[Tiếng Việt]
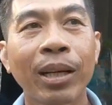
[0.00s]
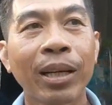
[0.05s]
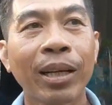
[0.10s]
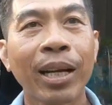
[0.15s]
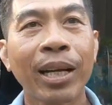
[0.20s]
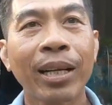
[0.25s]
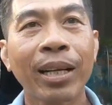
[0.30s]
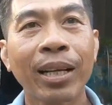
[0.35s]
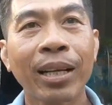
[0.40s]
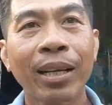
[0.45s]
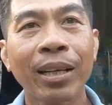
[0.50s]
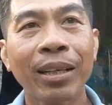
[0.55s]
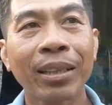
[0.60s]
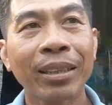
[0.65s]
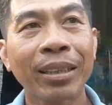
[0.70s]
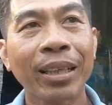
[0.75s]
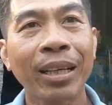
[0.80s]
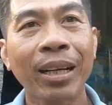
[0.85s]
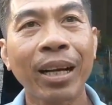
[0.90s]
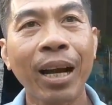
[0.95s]
dạ. Ở đây là
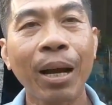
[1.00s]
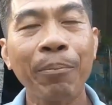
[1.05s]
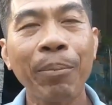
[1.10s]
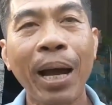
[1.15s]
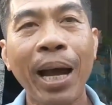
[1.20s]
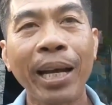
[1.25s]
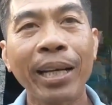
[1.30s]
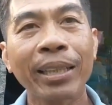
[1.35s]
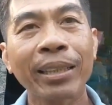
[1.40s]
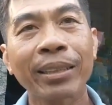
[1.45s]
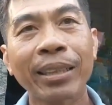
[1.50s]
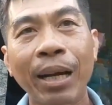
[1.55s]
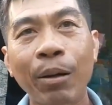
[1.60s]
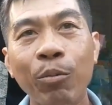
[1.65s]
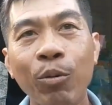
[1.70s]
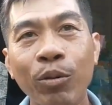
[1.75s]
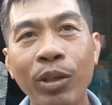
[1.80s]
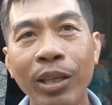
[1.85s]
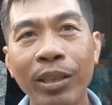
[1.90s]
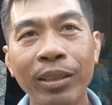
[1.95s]
ấp 2,
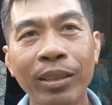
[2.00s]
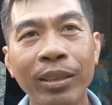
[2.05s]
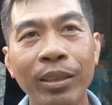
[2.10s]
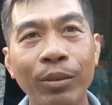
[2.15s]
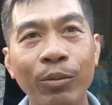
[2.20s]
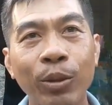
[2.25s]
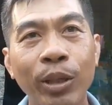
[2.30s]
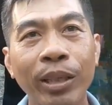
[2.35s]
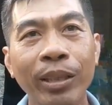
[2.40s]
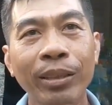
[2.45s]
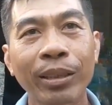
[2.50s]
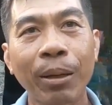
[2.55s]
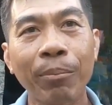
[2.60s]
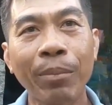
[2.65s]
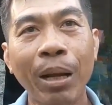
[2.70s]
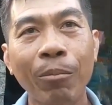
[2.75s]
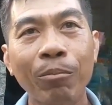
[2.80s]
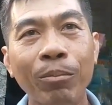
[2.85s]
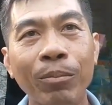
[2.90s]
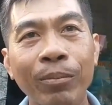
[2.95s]
xã Phú Ninh, huyện
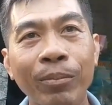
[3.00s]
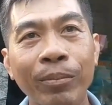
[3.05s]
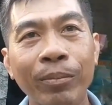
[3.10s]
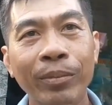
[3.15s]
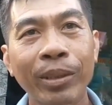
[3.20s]
Tam Nông,